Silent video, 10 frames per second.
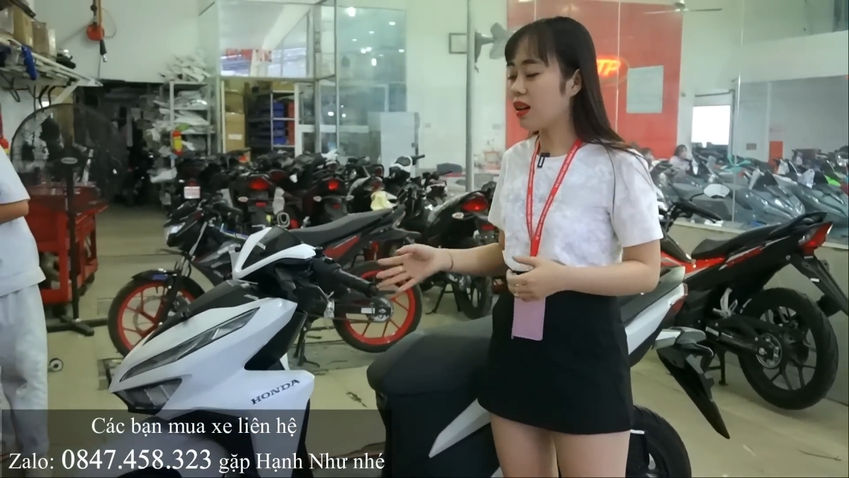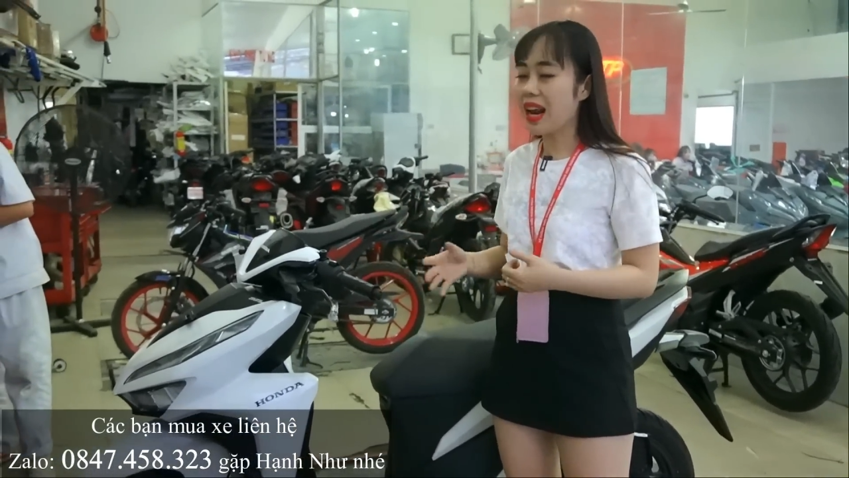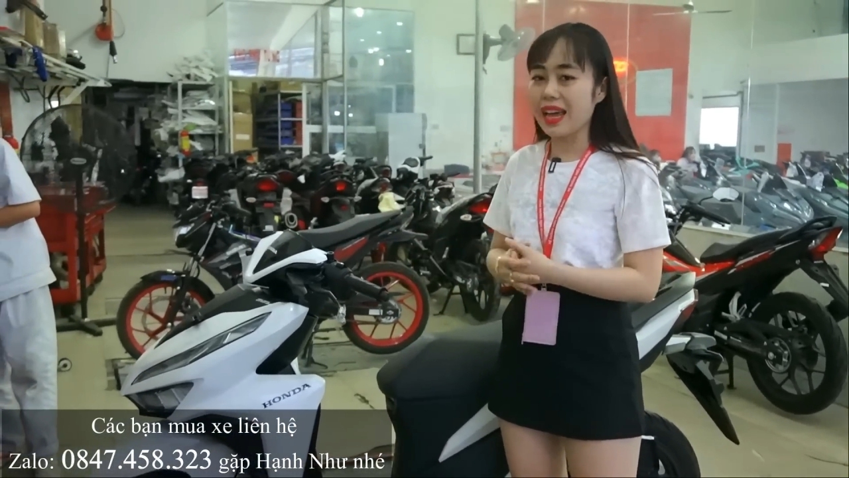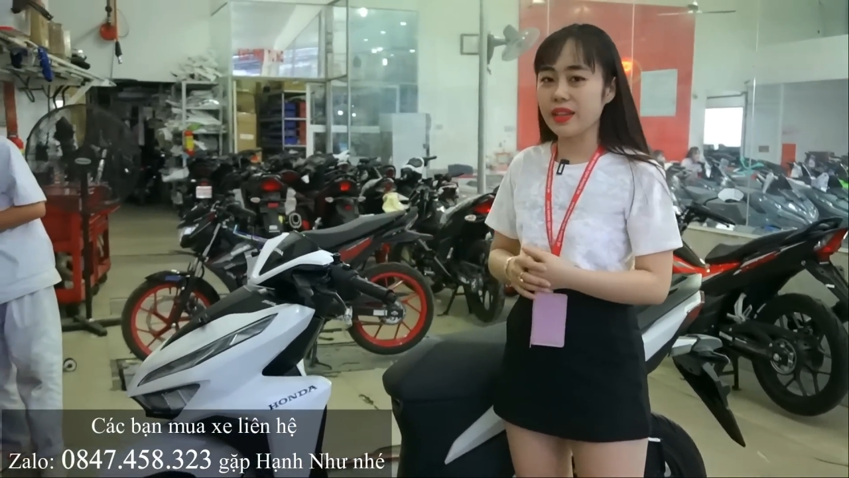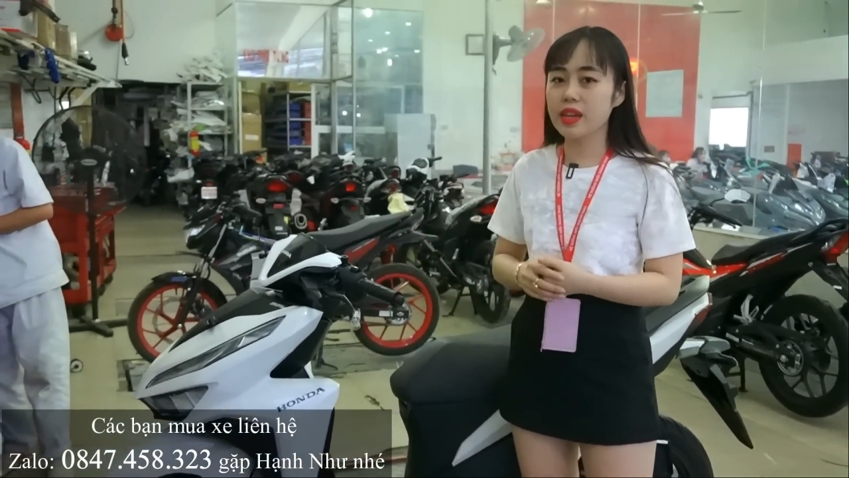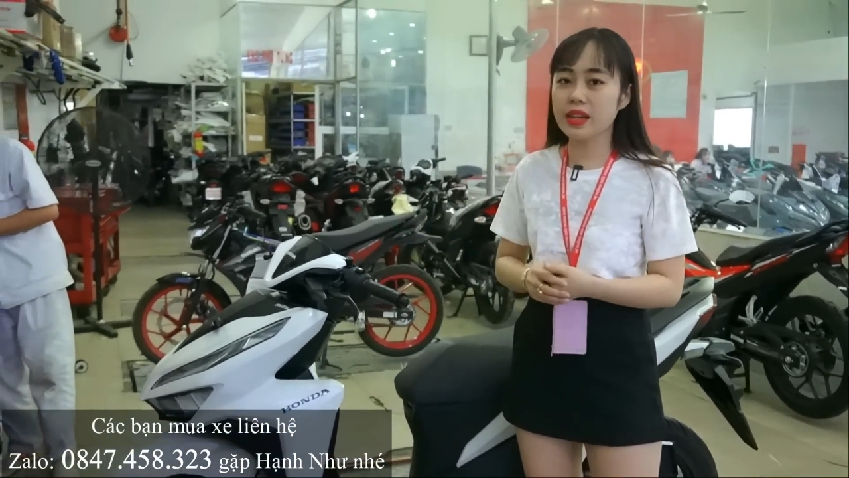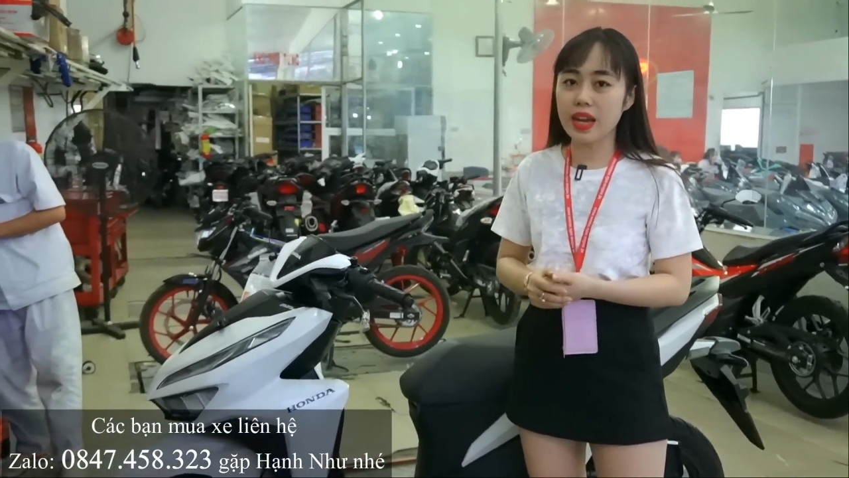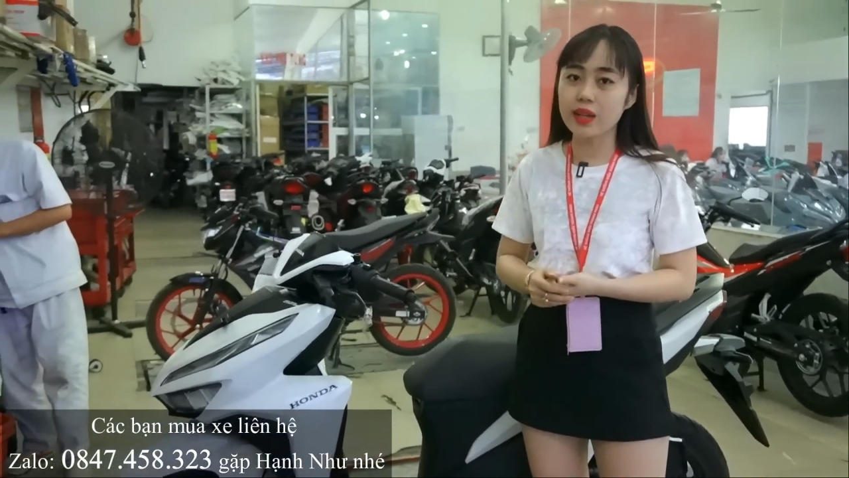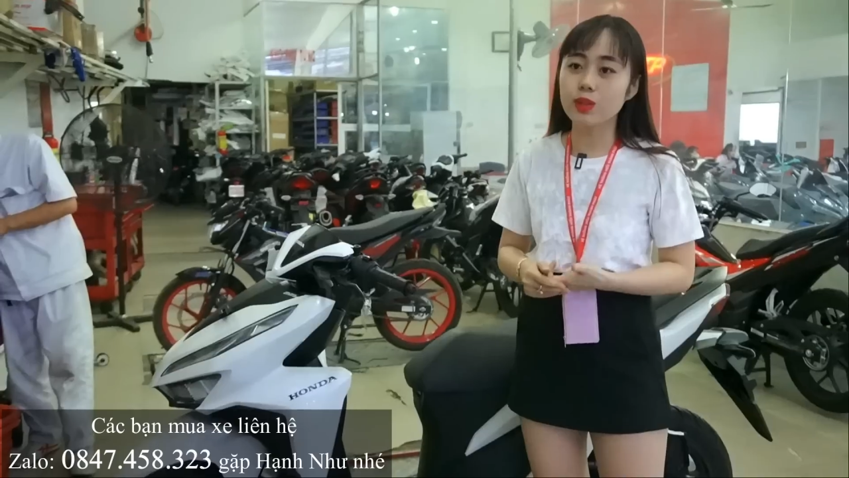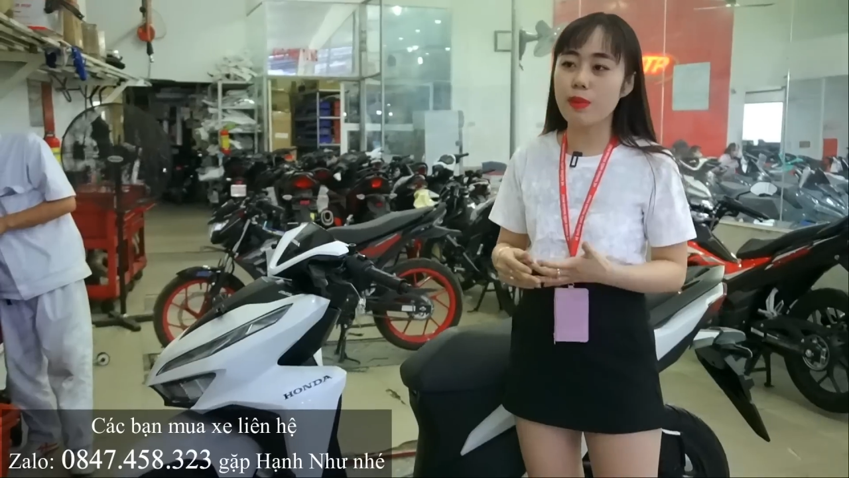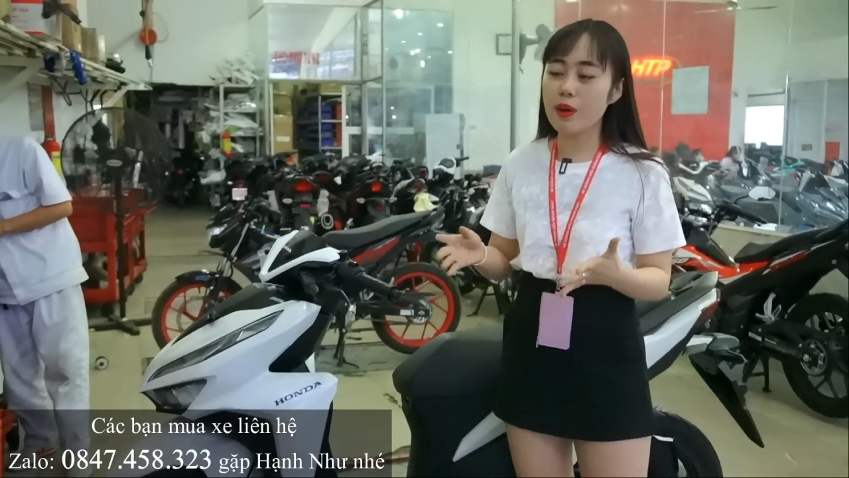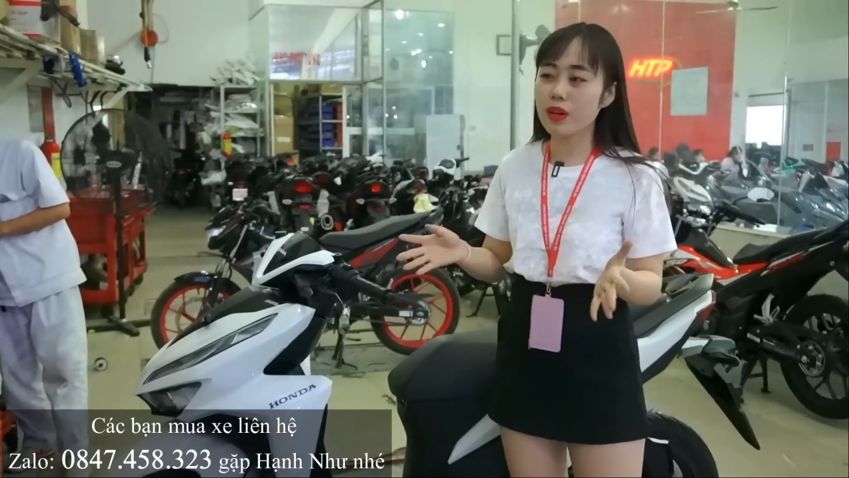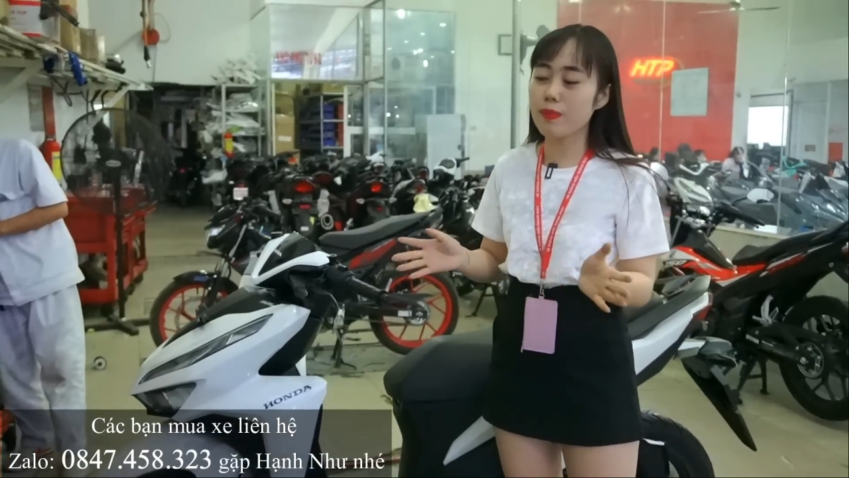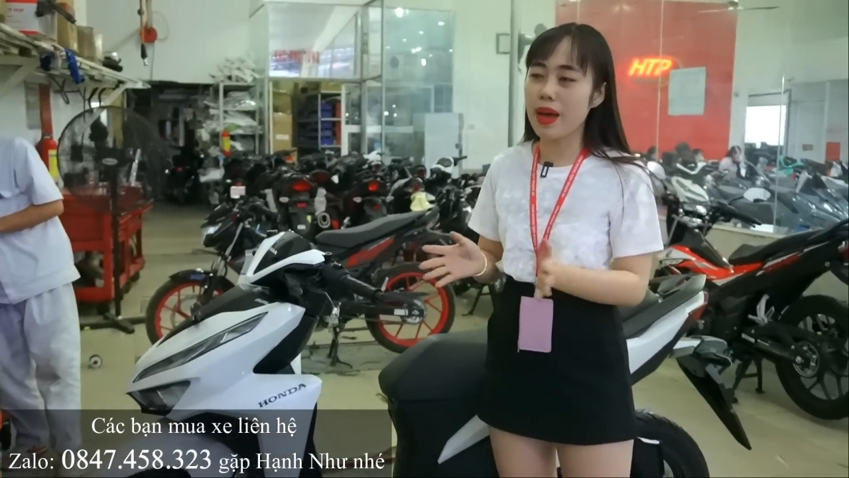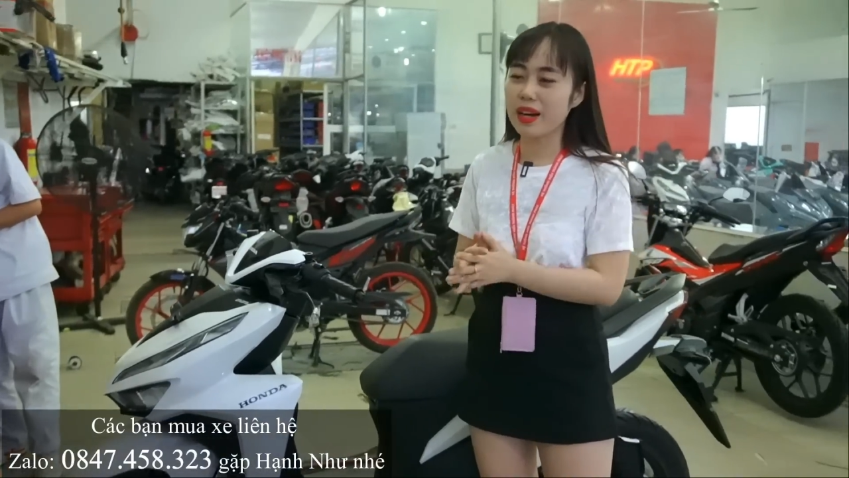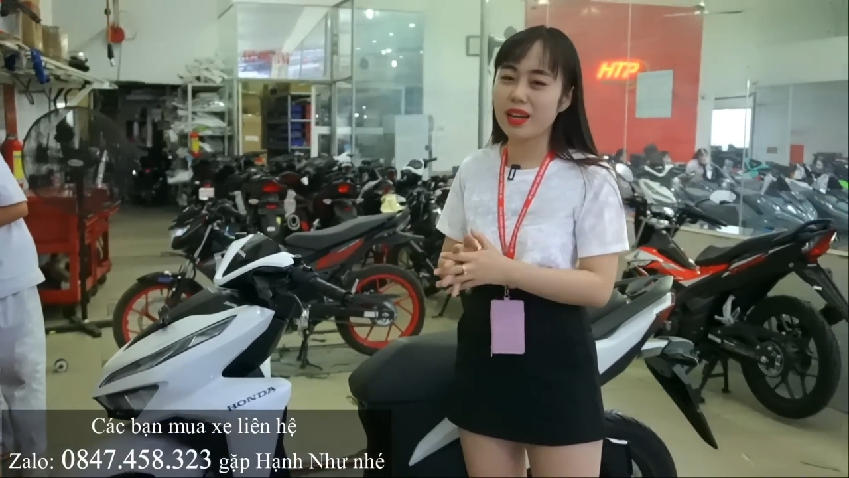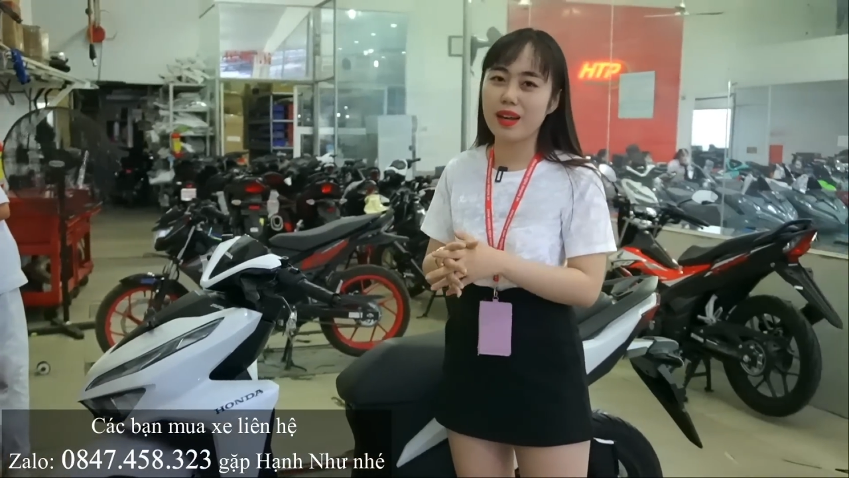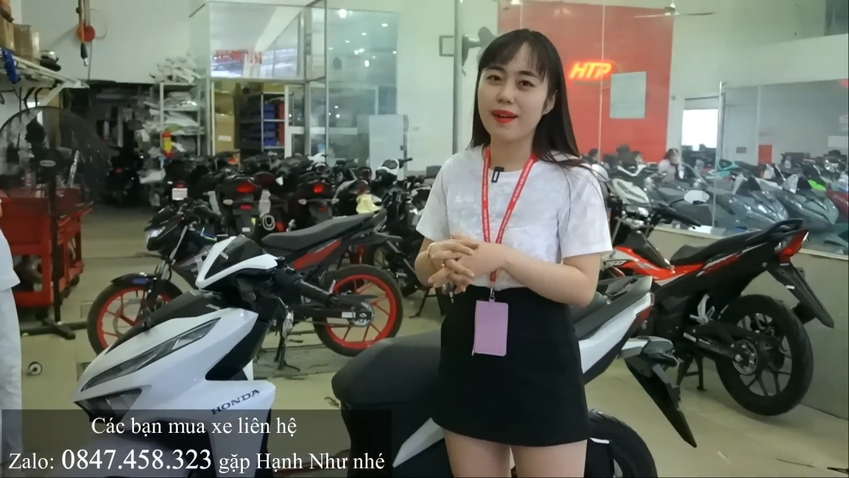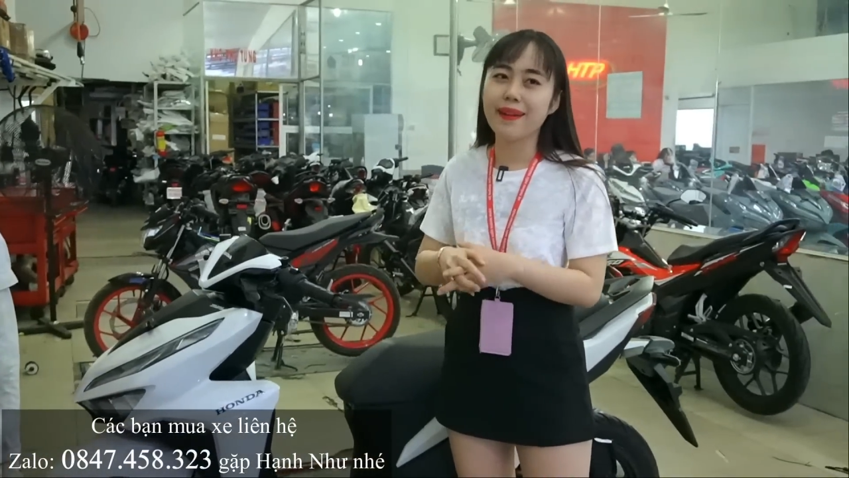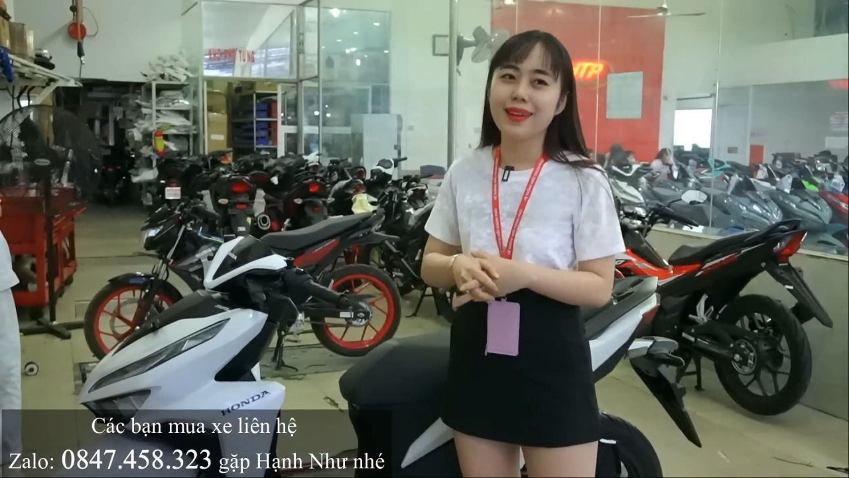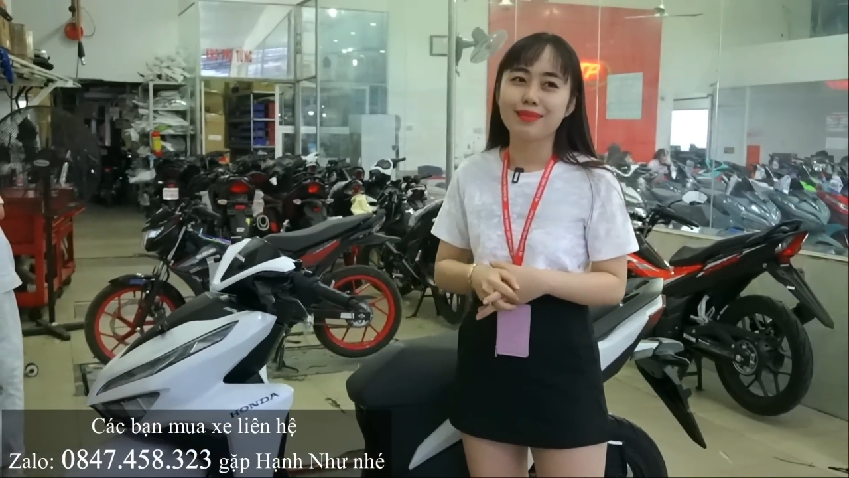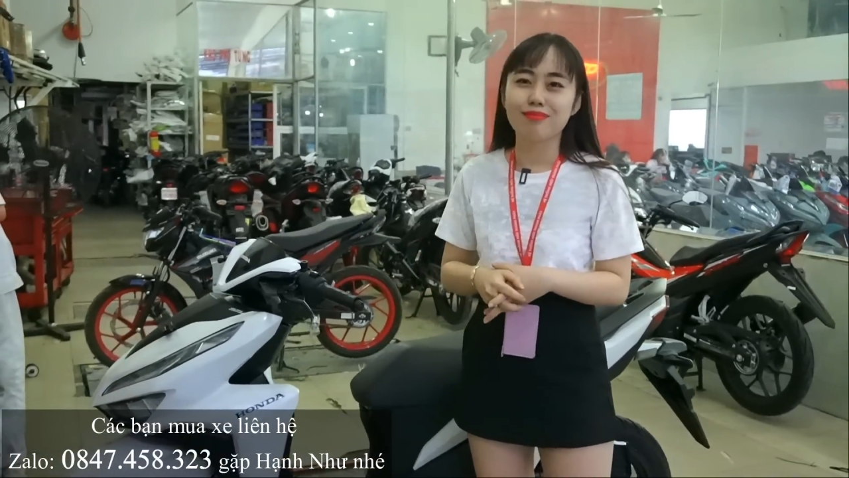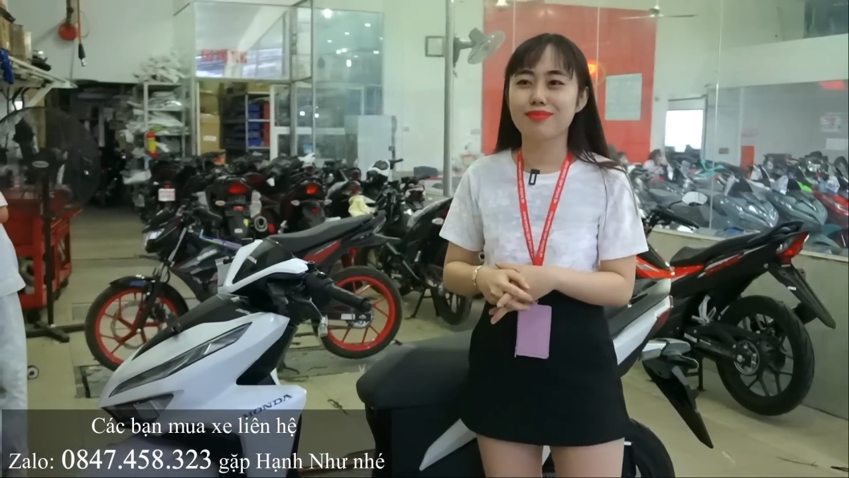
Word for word: sơn lại như thế này rồi báo các bạn là